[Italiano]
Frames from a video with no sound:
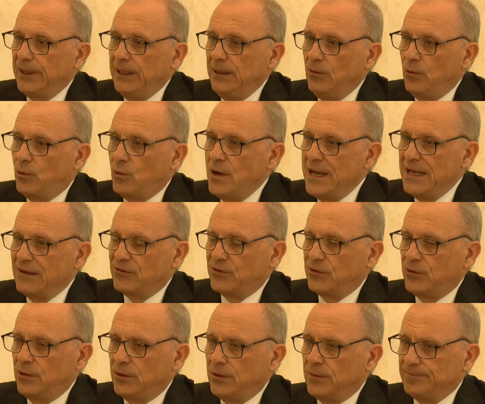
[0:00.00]
In
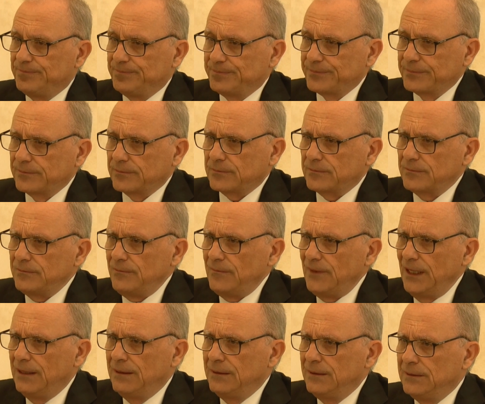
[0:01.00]

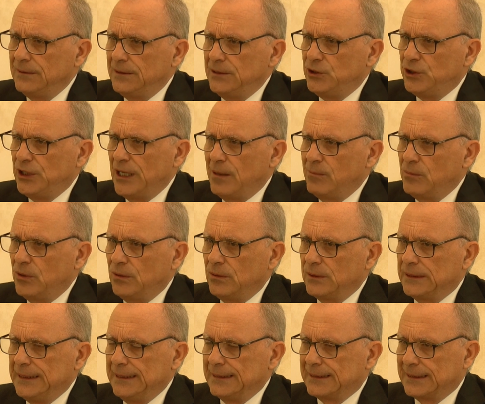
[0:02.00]
questo eh,
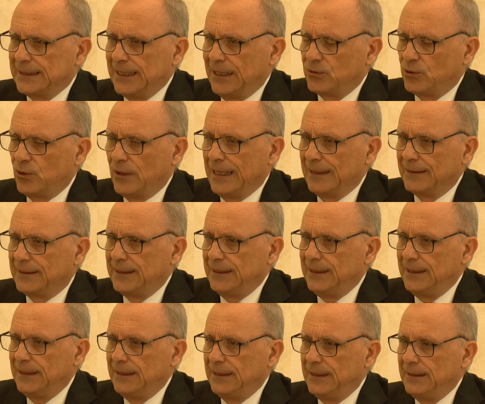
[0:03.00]
diciamo ti è stato
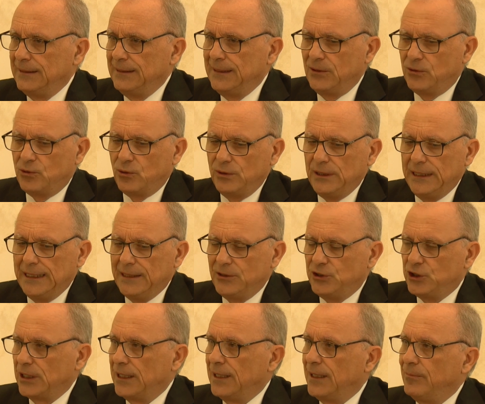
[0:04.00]
anche detto di
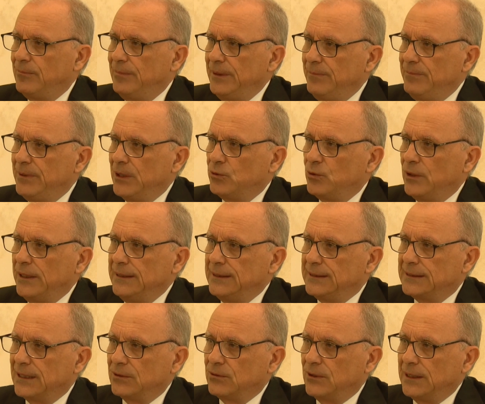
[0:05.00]
leggere la Bibbia, tu hai
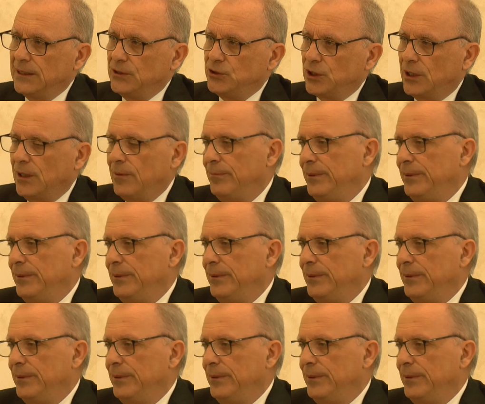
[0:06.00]
iniziato a leggere la